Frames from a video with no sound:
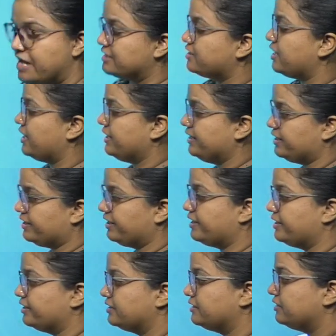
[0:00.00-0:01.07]
फैसला लिया गया
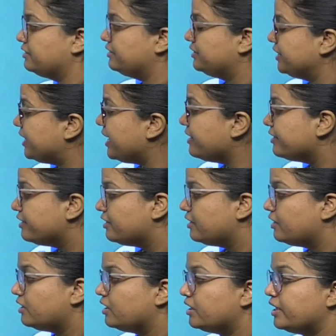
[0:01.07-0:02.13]
है ठीक है
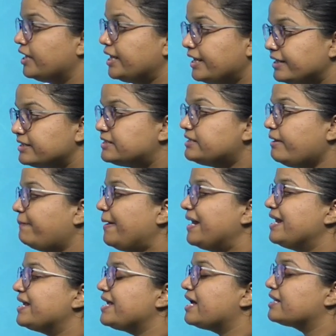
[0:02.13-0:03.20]
इससे
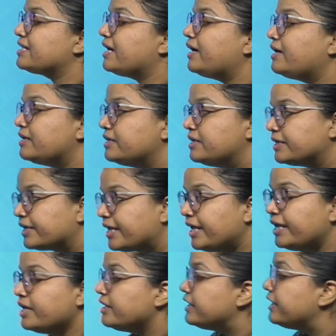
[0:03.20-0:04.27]
पहले क्या था कि